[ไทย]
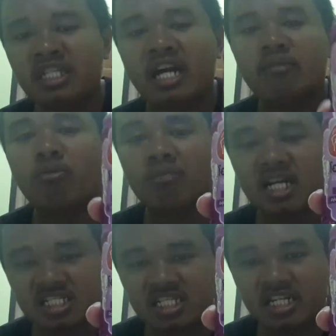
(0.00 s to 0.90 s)
อยากให้ผม
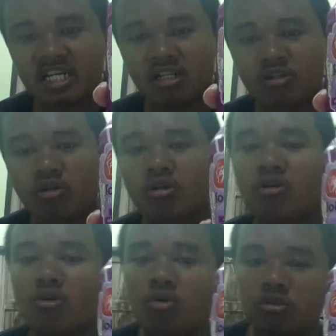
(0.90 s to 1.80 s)
พา กินเนี้ยแล้วน้อง
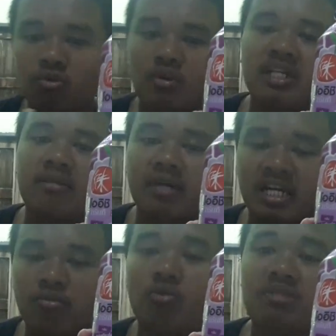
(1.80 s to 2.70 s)
เขาก็โอนทัวร์เลทมา
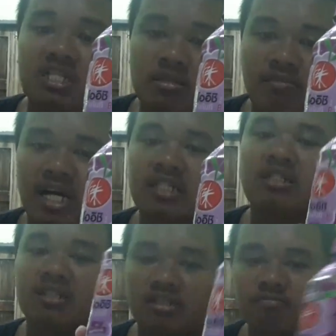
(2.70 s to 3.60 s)
ให้ผม 20 บาท
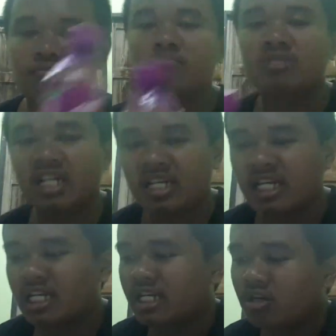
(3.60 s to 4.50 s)
ก็เลยอืมจัด
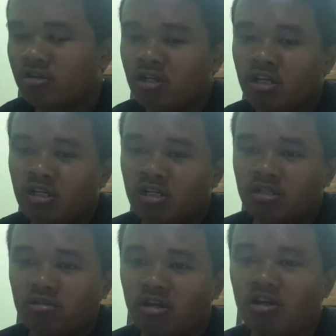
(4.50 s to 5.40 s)
ให้แล้วกันเนาะ
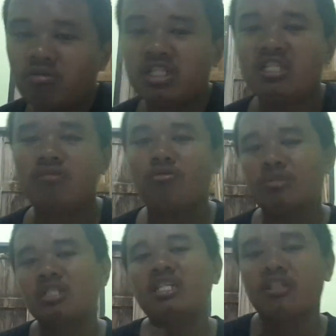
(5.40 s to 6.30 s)
ก็พอดีผม
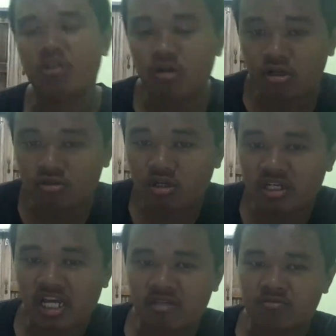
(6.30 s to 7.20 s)
สนิทกับน้องเขาอยู่แล้
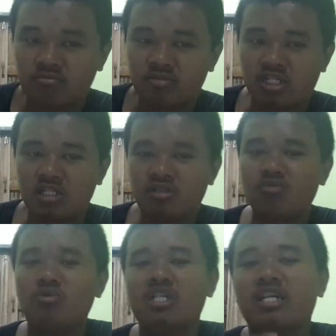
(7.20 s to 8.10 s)
วไง ก็คือคุ